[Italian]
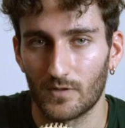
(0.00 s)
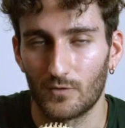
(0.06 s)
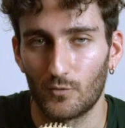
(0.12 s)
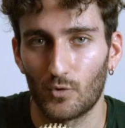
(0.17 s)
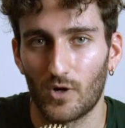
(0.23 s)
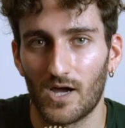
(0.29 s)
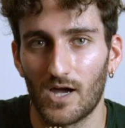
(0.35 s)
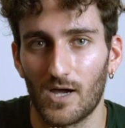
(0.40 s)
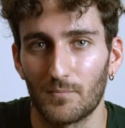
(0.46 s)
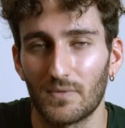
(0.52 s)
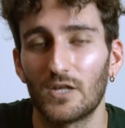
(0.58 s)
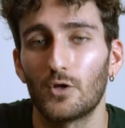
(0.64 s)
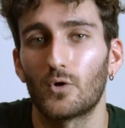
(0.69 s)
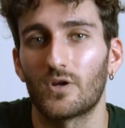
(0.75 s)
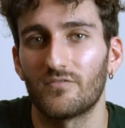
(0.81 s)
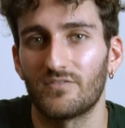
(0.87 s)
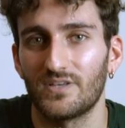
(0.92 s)
di una
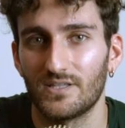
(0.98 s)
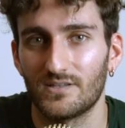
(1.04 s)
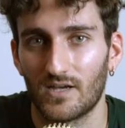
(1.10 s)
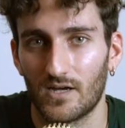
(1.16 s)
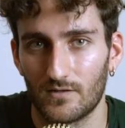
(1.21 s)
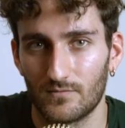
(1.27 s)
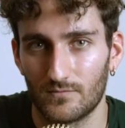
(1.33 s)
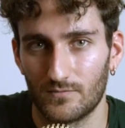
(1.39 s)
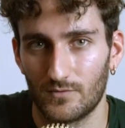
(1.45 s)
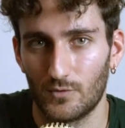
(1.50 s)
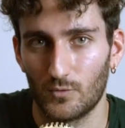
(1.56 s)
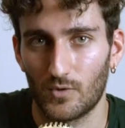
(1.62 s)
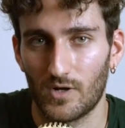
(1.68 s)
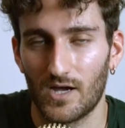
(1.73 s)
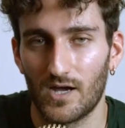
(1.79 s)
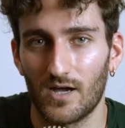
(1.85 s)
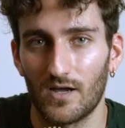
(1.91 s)
migliore vita, di,
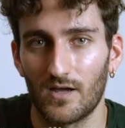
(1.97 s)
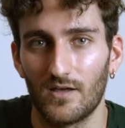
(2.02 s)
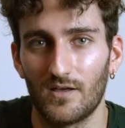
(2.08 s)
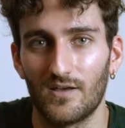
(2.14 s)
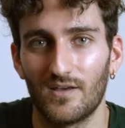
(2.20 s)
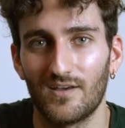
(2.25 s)
una,